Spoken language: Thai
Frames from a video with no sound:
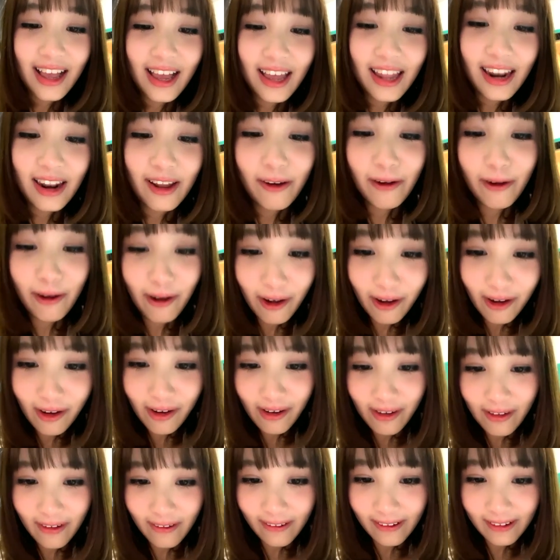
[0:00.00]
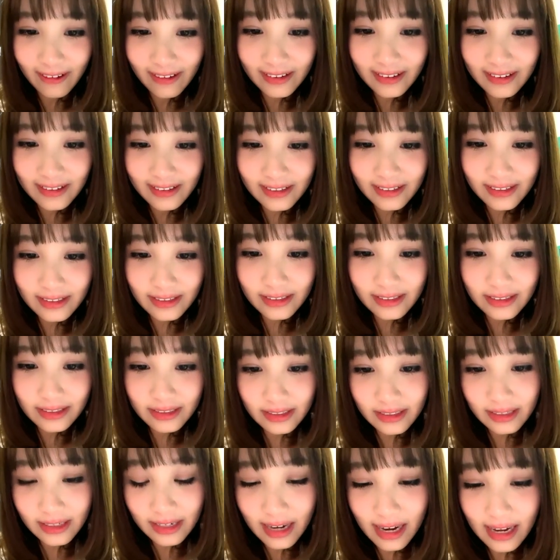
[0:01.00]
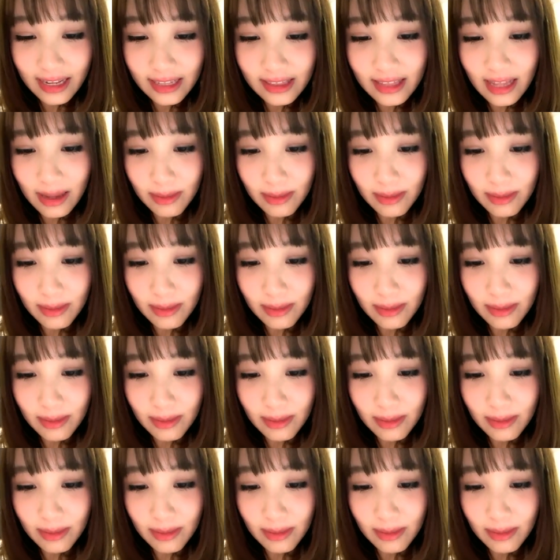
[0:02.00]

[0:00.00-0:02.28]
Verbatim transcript: แล้วก็ขั้น